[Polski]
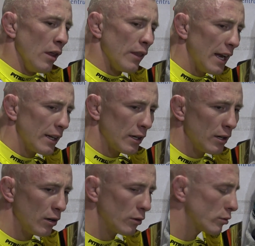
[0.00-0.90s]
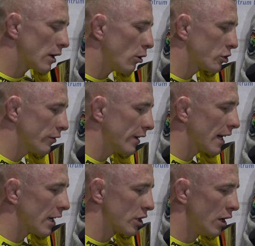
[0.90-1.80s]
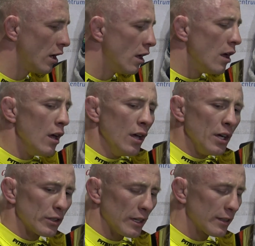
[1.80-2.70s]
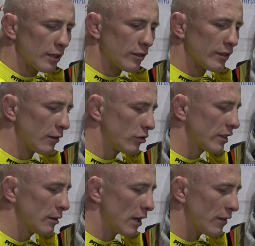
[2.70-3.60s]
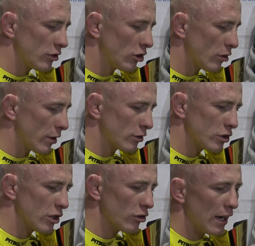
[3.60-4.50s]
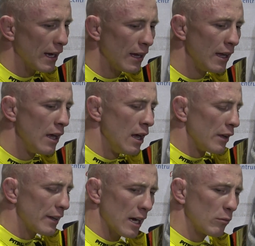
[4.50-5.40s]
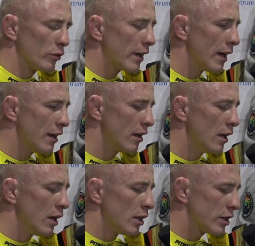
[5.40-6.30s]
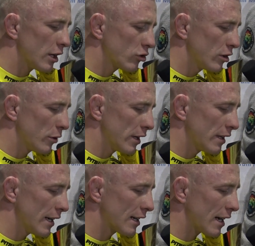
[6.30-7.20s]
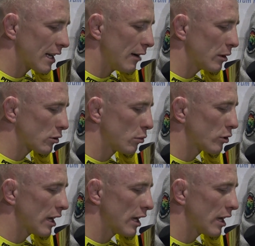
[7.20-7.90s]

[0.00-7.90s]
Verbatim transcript: No ale udało się wygrać i to jest z tym wszystkim najważniejsze, bardzo się cieszę, ale tak jak mówię, ciężki pojedynek jak dla mnie, bo to był